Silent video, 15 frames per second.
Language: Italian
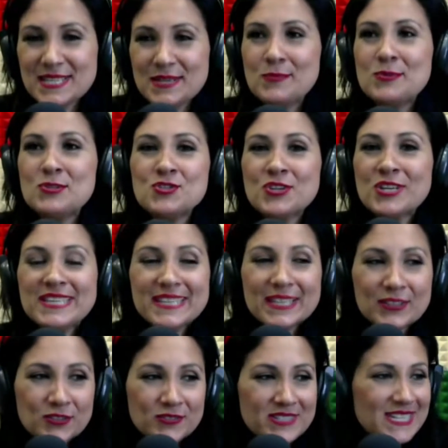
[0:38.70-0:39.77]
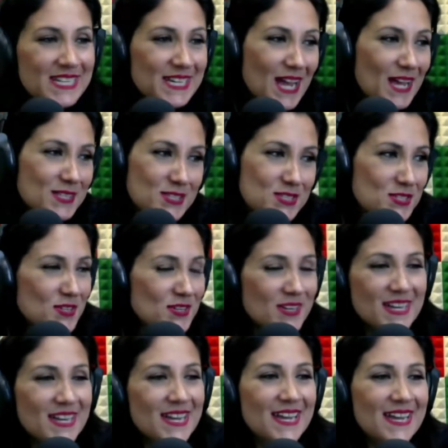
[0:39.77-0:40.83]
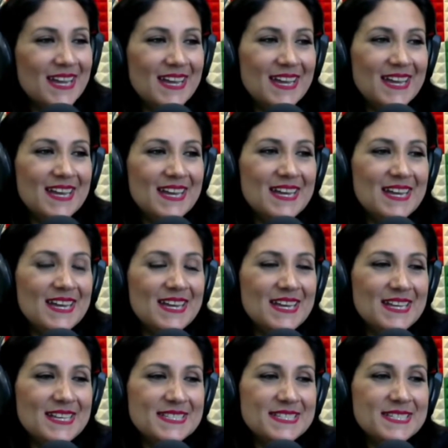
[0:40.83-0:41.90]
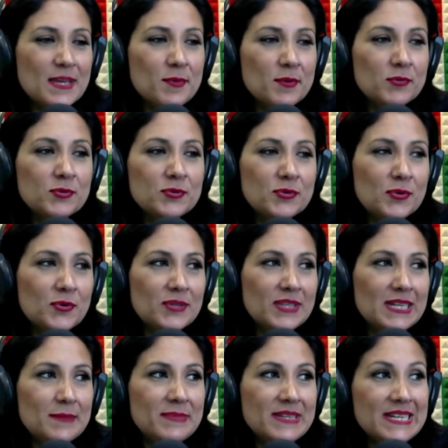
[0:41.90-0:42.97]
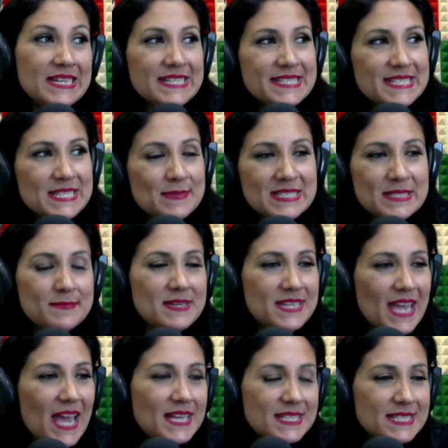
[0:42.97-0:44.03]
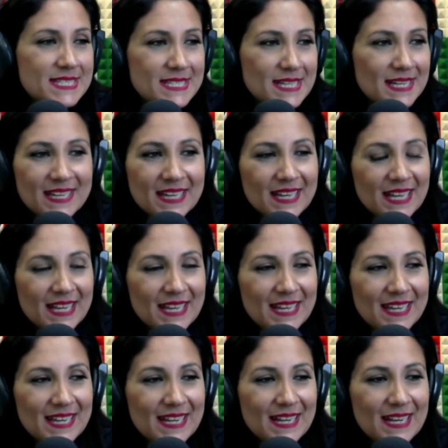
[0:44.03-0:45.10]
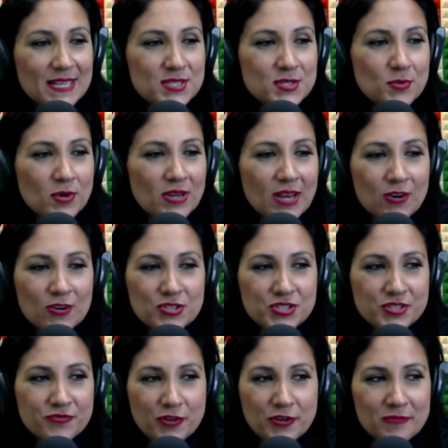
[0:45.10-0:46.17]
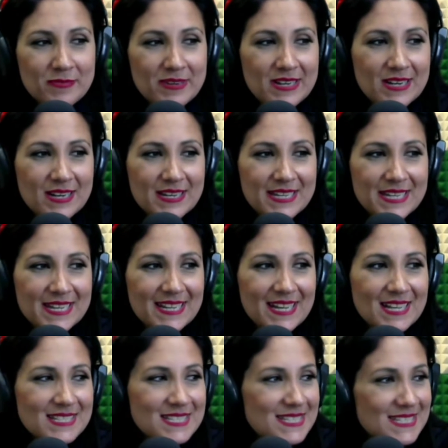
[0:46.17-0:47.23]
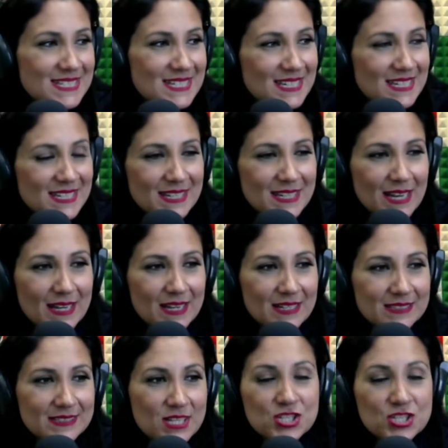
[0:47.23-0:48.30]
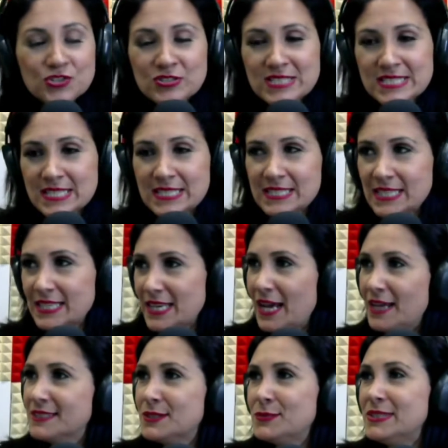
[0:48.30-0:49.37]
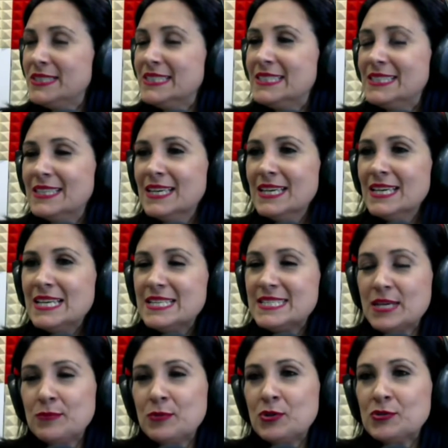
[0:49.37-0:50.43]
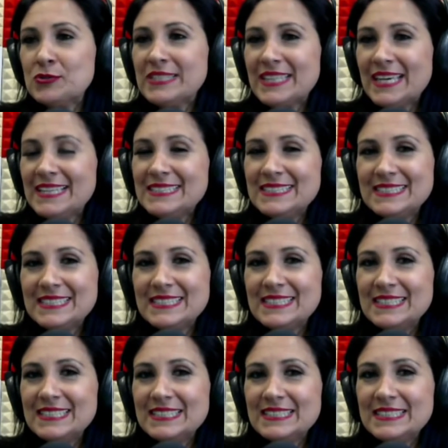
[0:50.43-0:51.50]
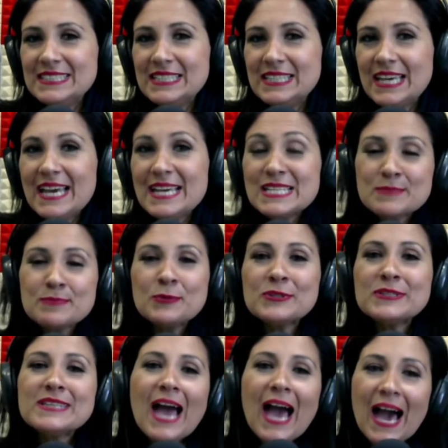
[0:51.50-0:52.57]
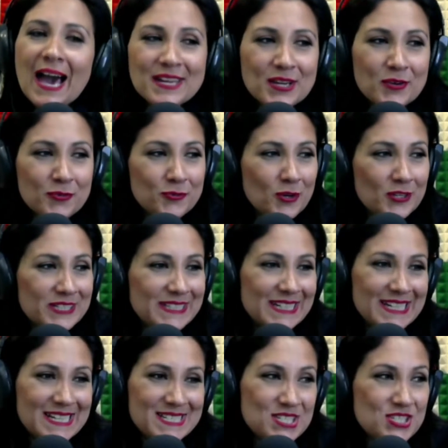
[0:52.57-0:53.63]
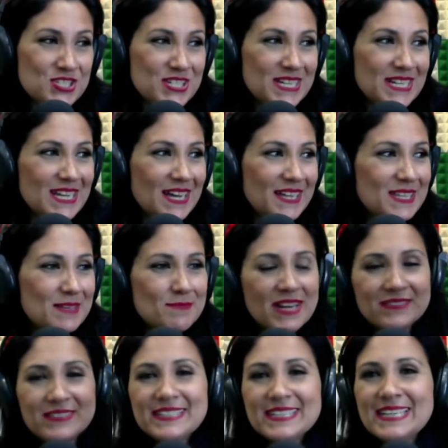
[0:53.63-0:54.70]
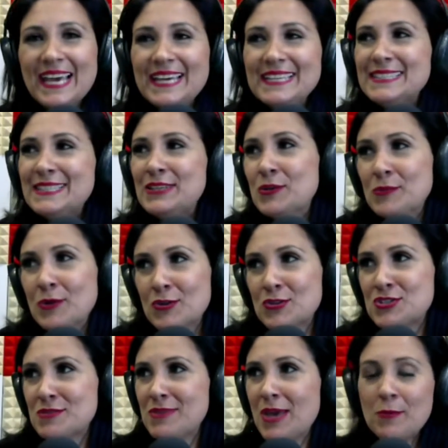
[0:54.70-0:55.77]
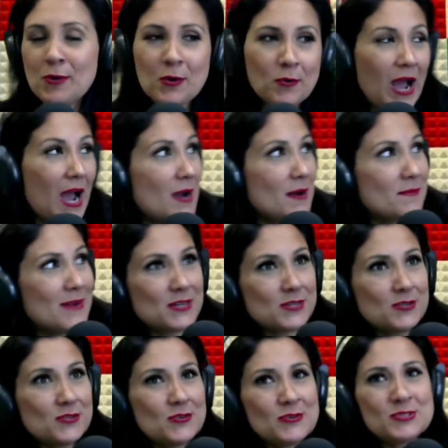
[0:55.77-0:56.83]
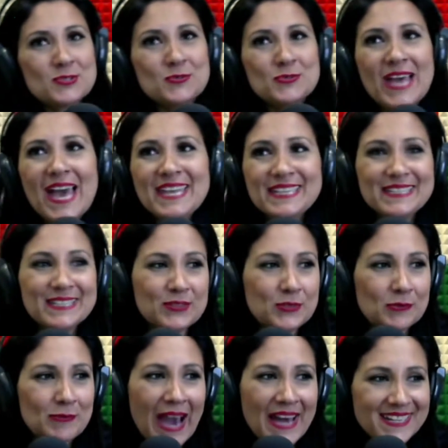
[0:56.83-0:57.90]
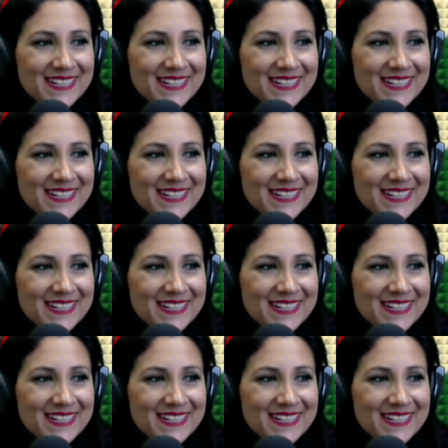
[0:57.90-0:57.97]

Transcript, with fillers: buongiorno, intanto vi ringrazio. Eh, sì, abbiamo avuto delle bellissime esperienze. Eh, la scuola oggi forma i ragazzi a 360 gradi, quindi siamo contenti di esportare fuori dalla Sicilia dei bravi talenti come oggi abbiamo qua Marco Scuderi, detto Mark.